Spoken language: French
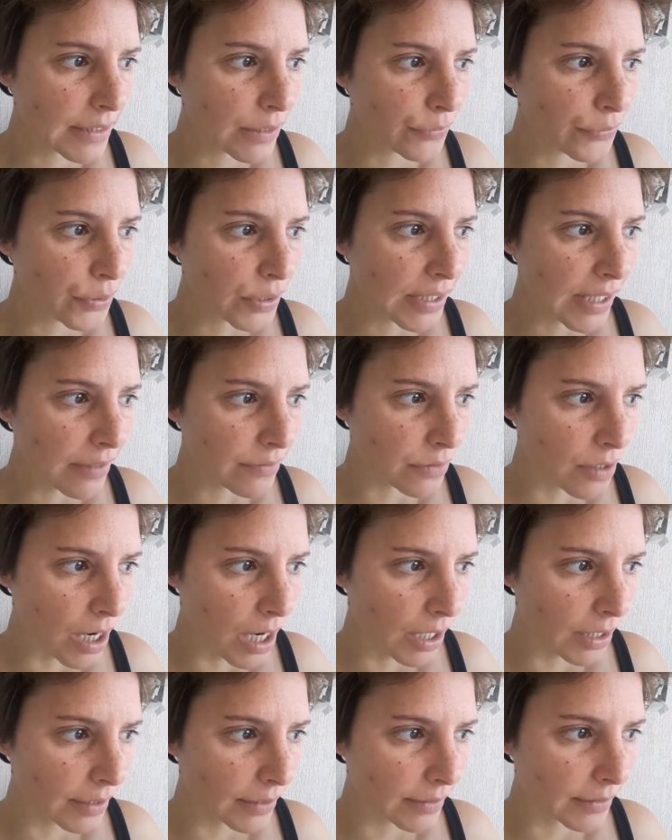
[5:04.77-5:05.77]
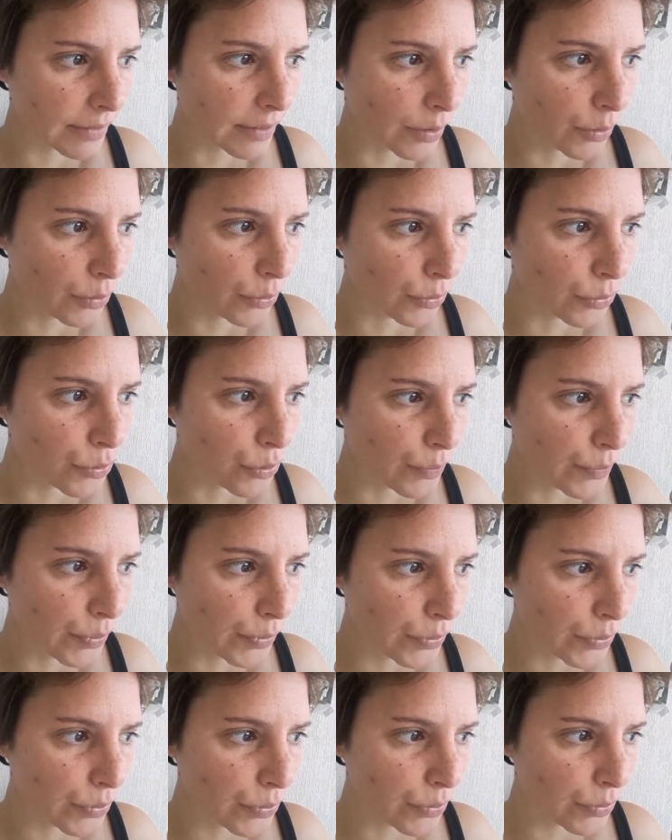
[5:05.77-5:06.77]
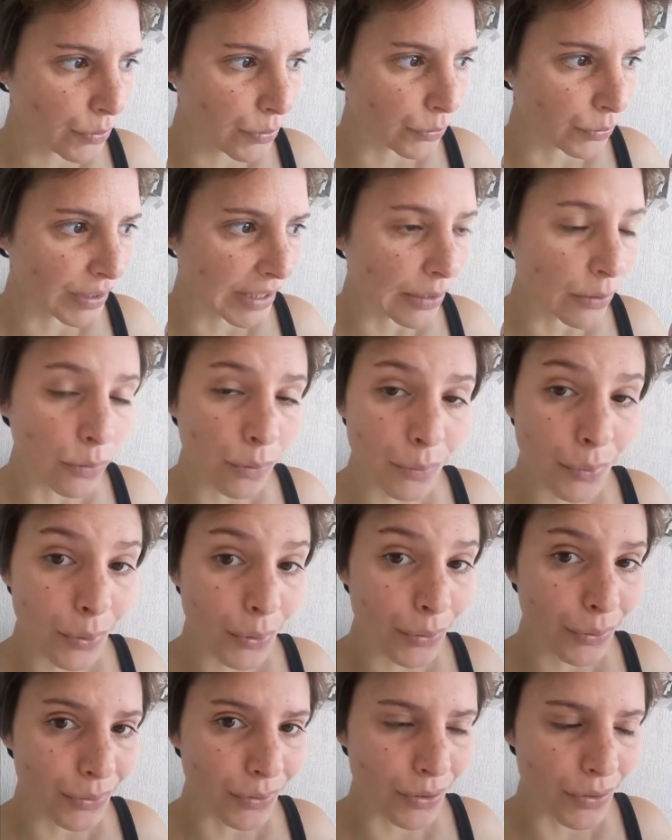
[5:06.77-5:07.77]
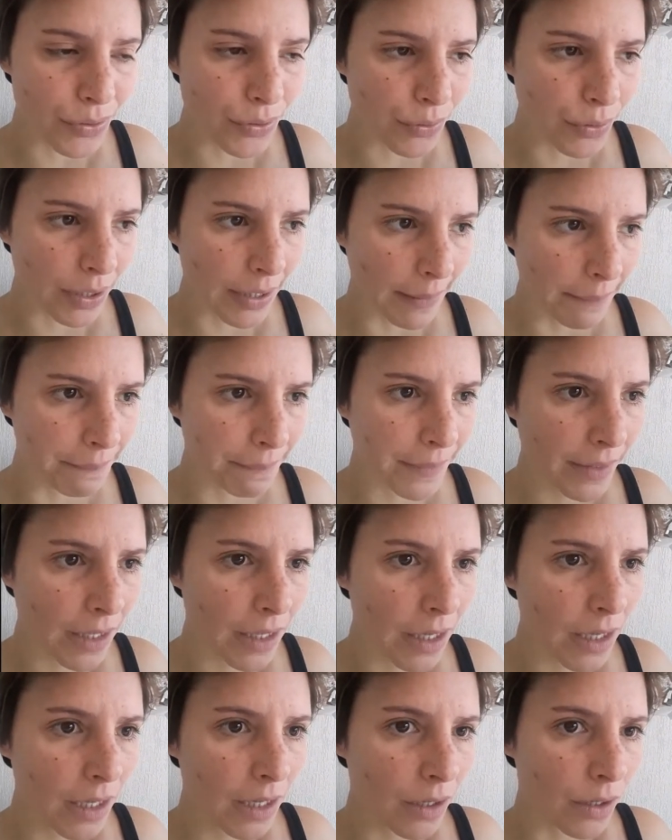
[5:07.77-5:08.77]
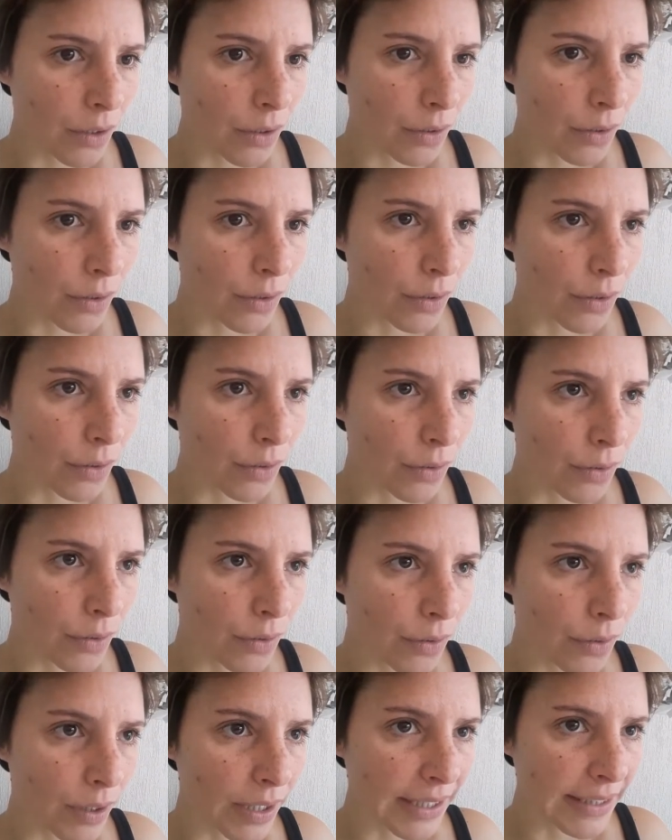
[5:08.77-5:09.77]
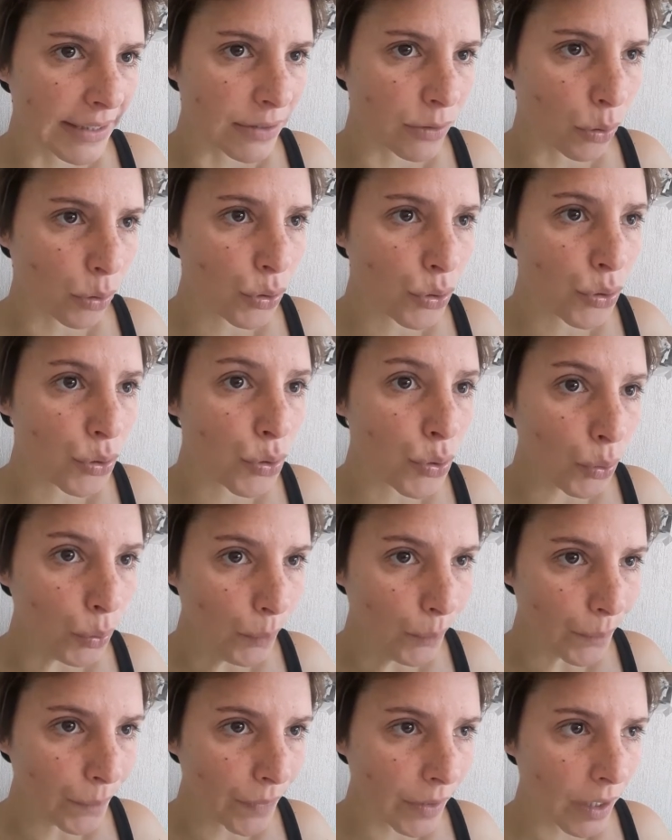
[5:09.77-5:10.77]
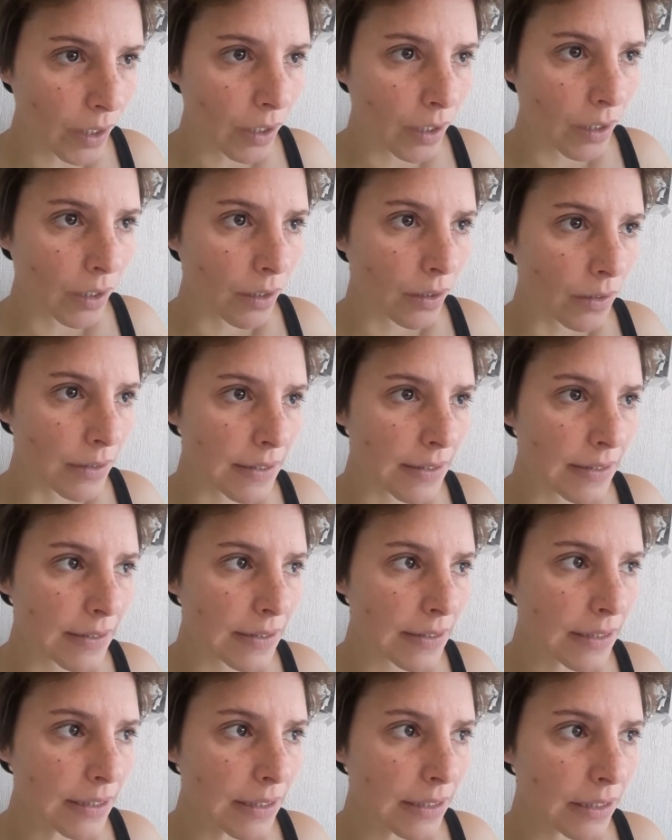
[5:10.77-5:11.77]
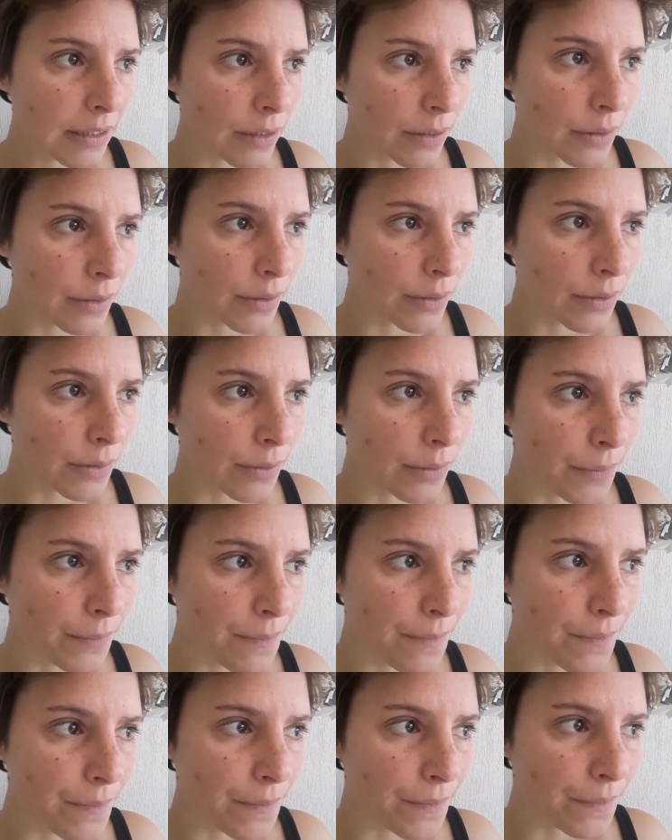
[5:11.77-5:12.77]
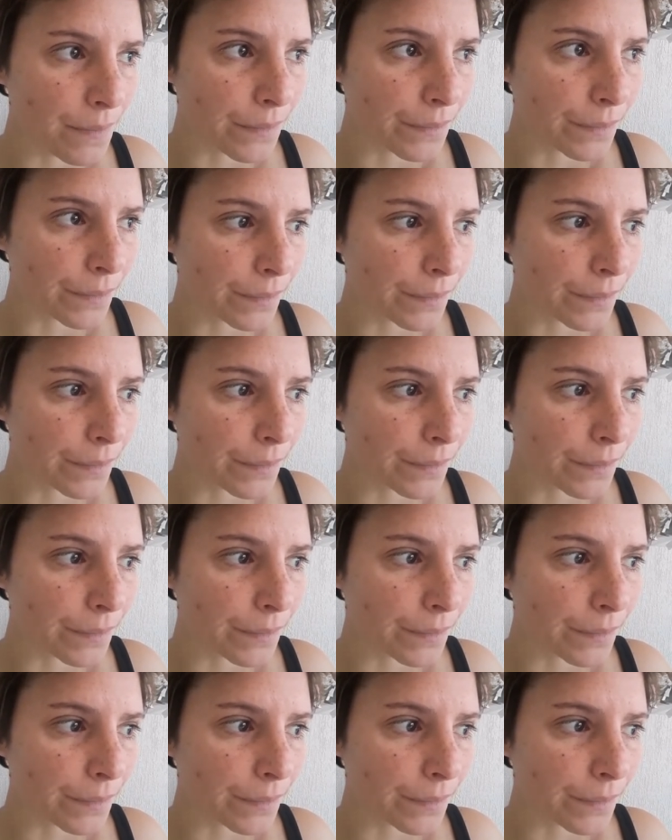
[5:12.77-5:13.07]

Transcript: qu'il faut savoir, c'est que je pense qu'on est nombreux dans ce cas. les anxieux si euh,